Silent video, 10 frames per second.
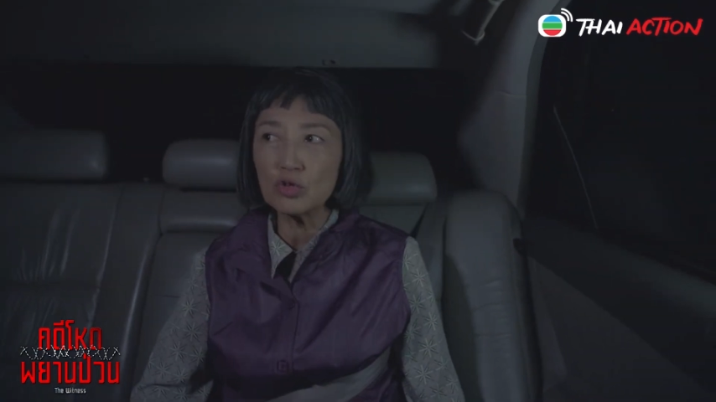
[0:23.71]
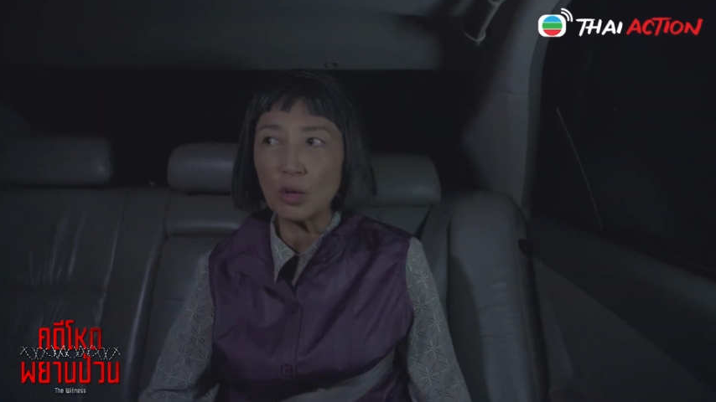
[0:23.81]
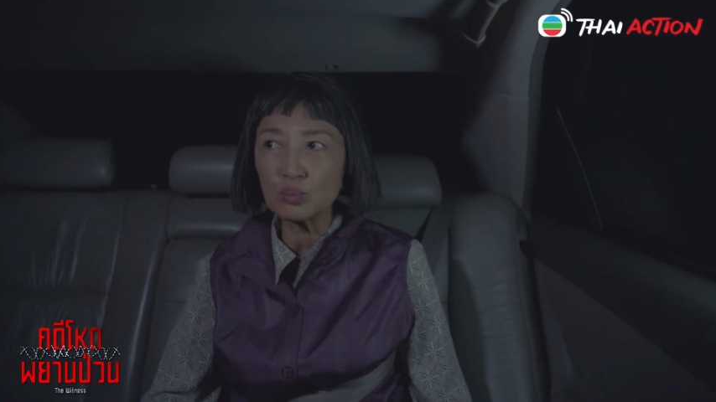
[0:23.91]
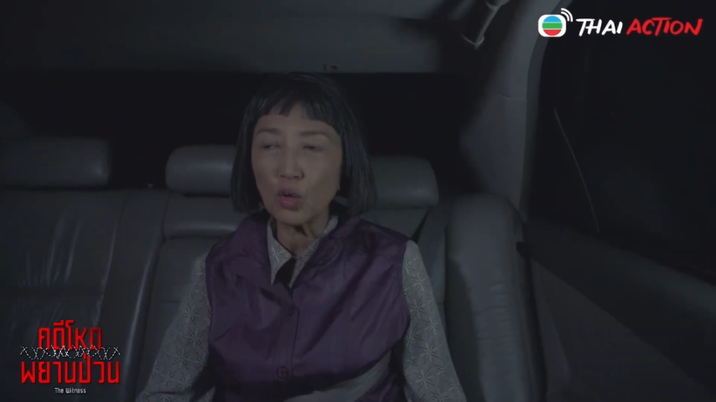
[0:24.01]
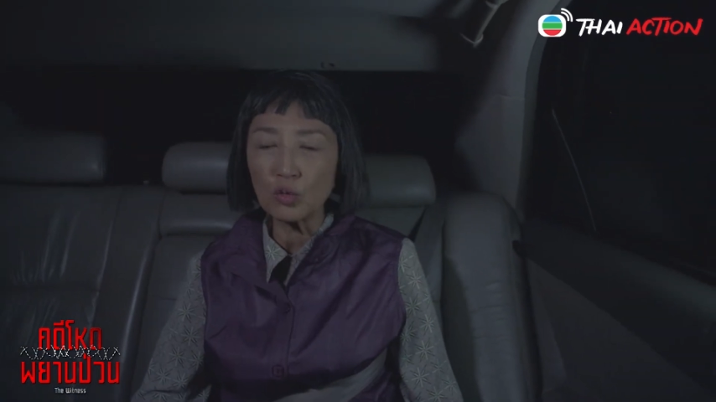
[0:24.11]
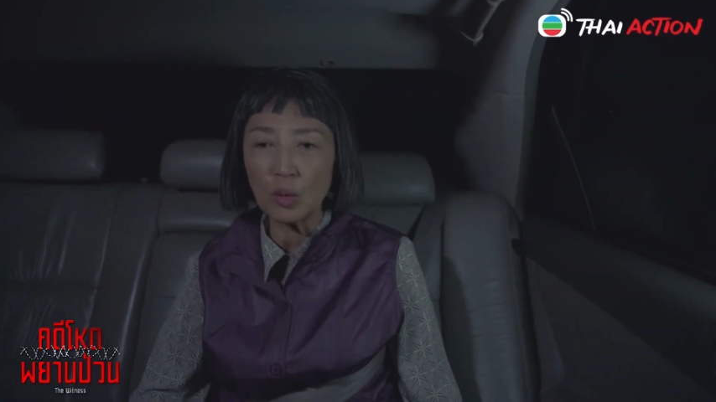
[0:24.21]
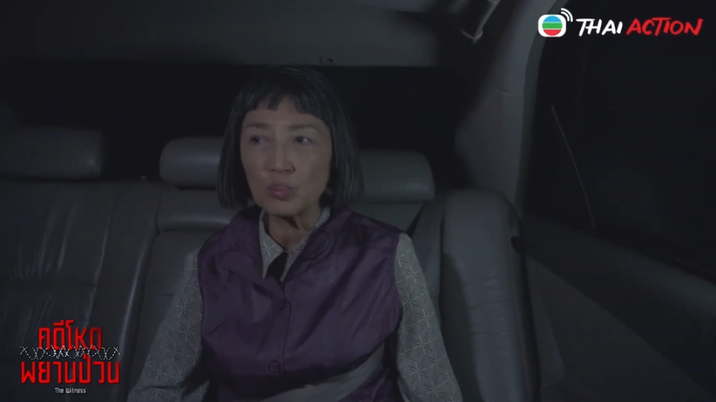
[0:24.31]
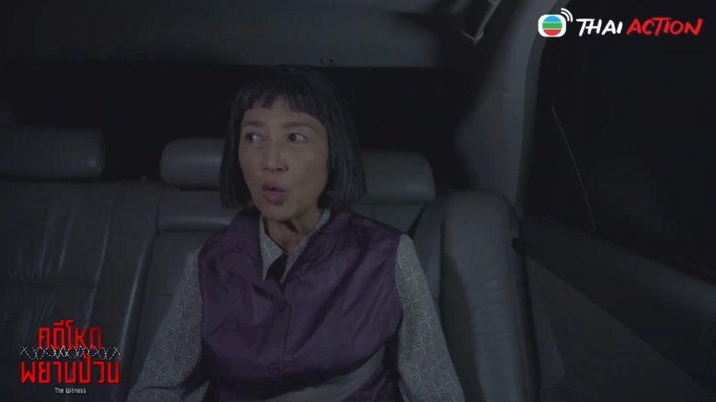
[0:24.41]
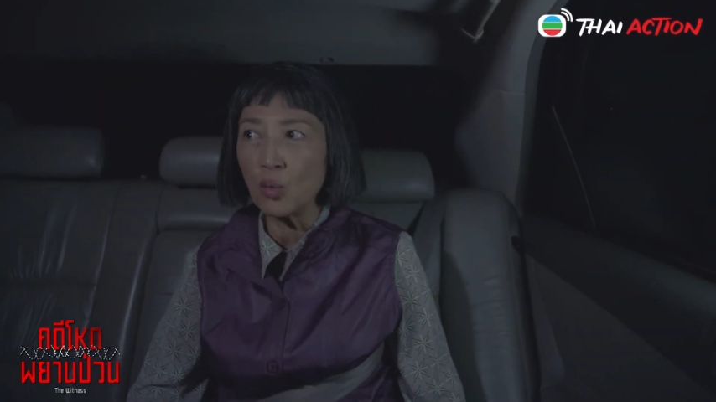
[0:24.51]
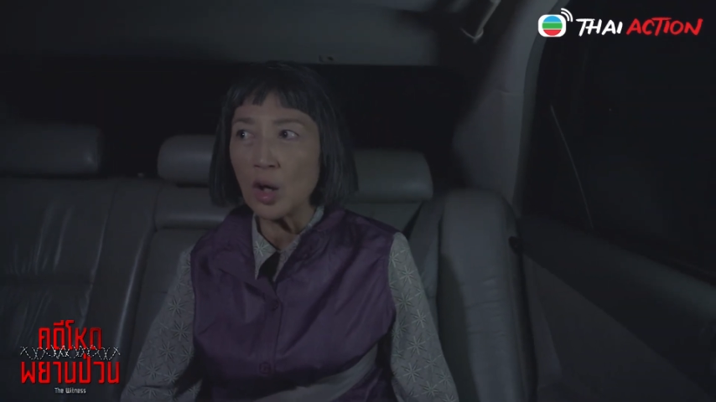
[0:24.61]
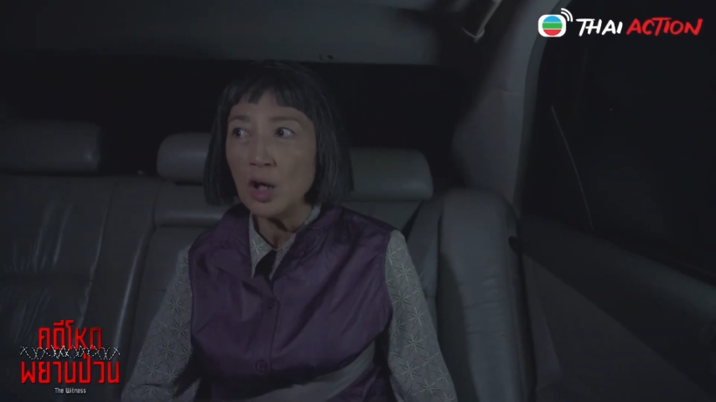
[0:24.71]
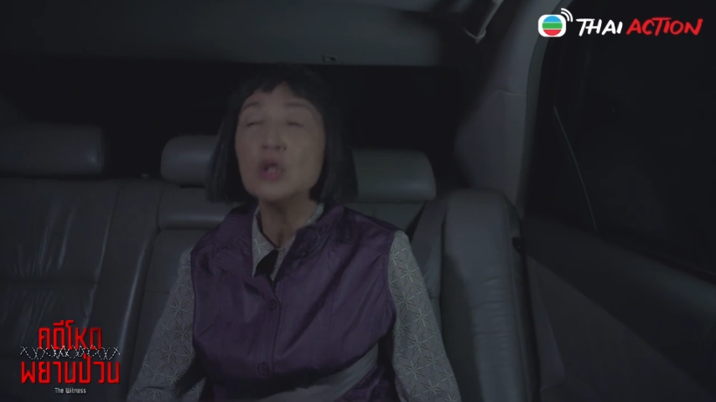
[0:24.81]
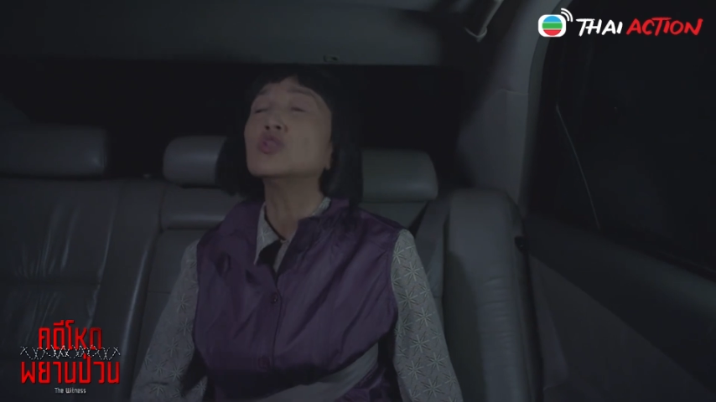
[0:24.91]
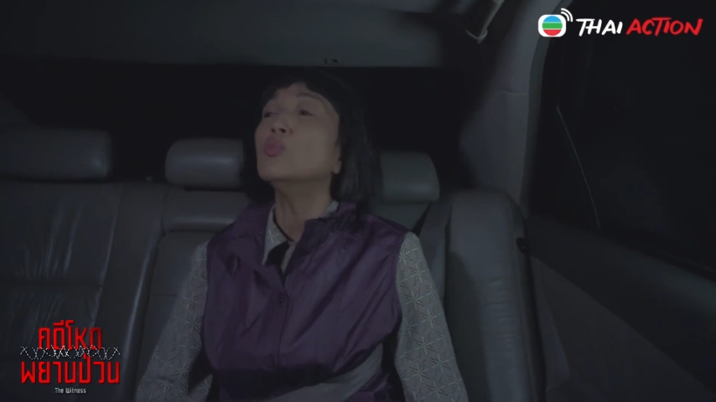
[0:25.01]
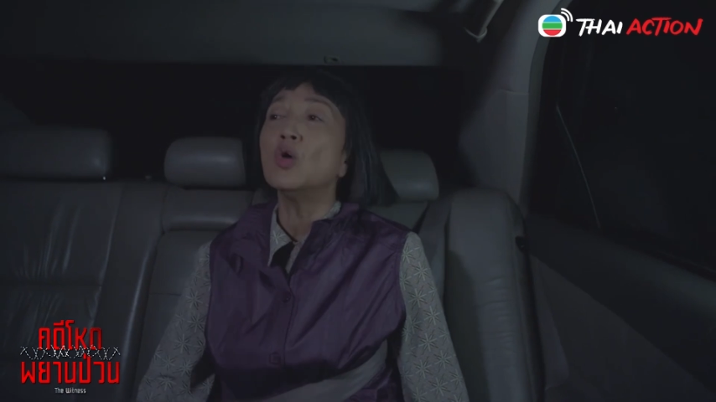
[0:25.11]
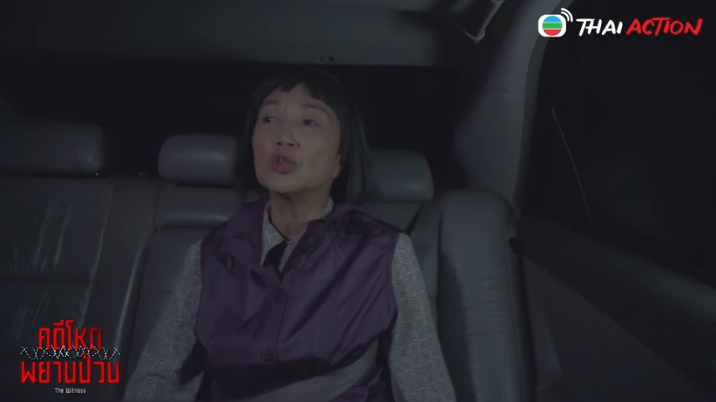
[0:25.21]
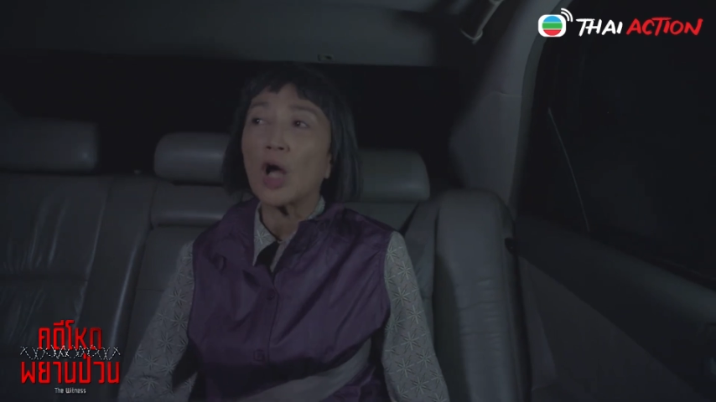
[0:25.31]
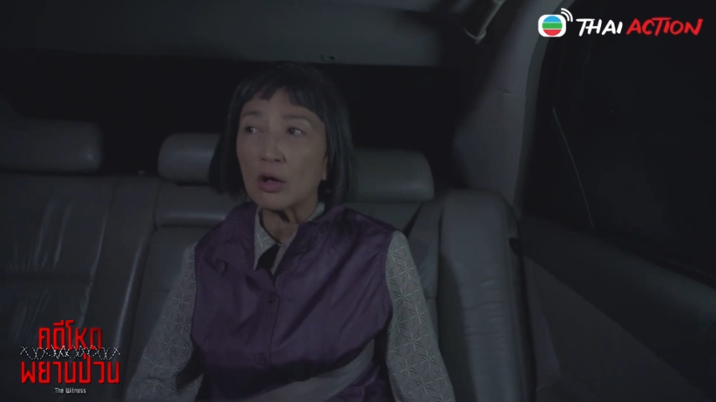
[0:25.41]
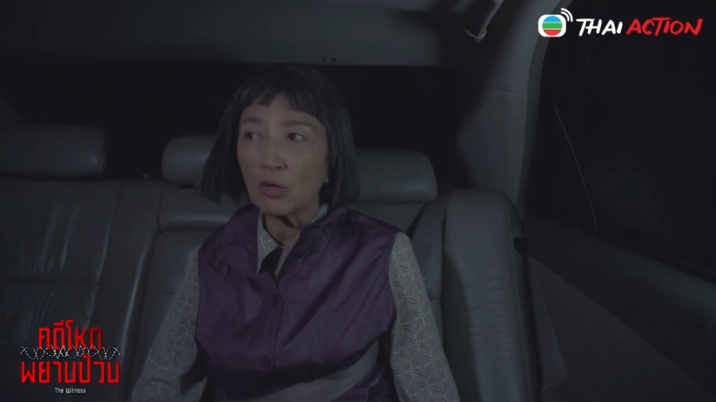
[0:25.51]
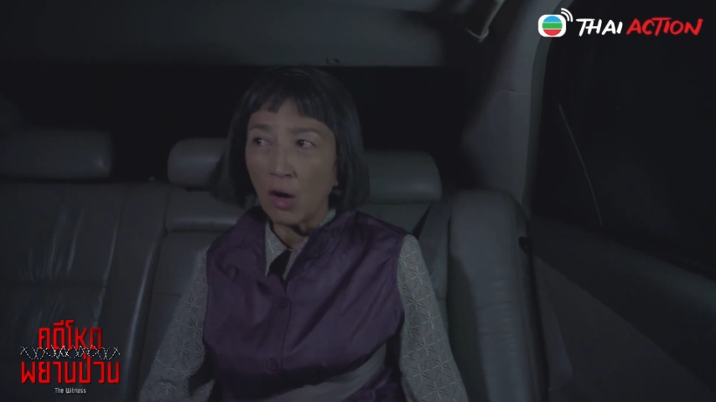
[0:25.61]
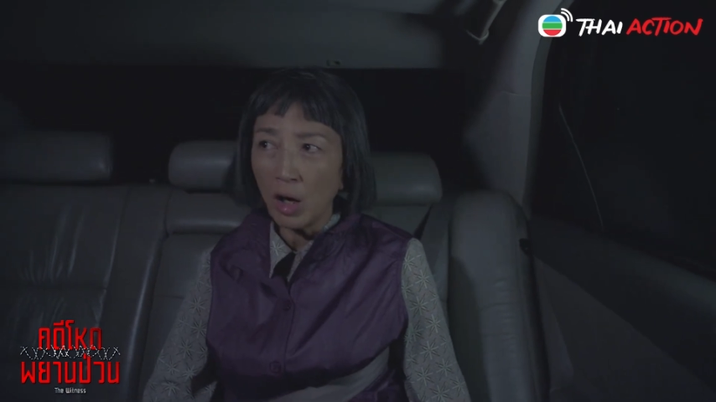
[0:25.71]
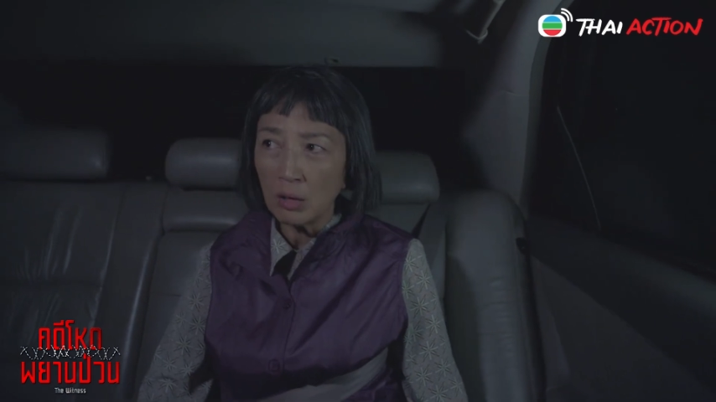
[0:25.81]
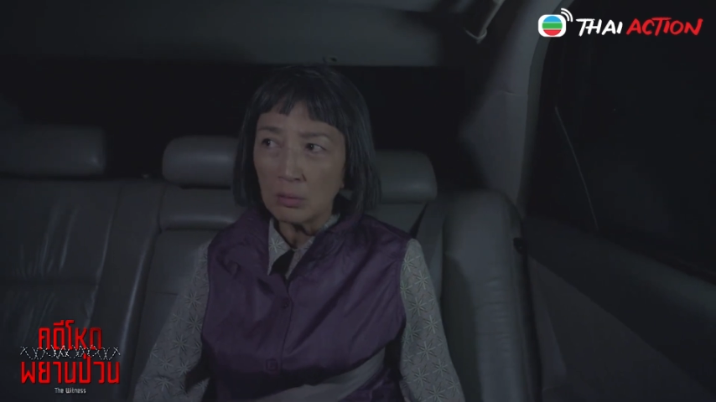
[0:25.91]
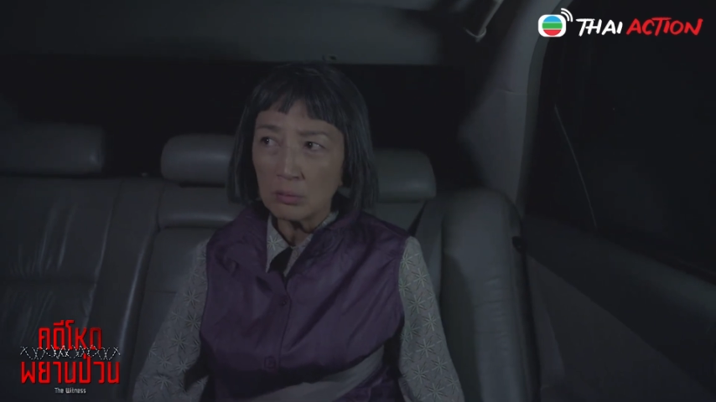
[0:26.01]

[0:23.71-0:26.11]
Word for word: กินต้มยำกุ้ง จะไปเมืองไทยทำไม